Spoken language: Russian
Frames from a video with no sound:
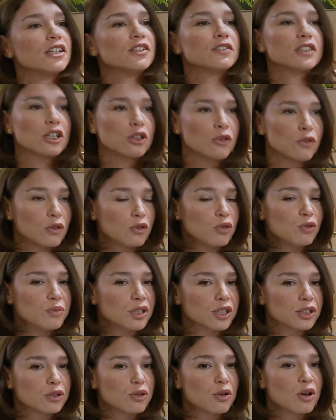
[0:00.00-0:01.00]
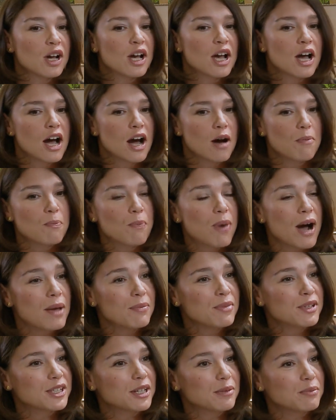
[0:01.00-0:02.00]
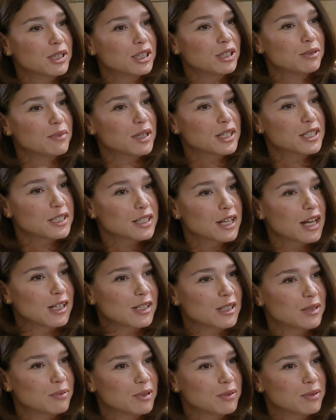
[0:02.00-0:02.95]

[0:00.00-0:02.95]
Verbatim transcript: Сталин давно умер, но память об этом осталась,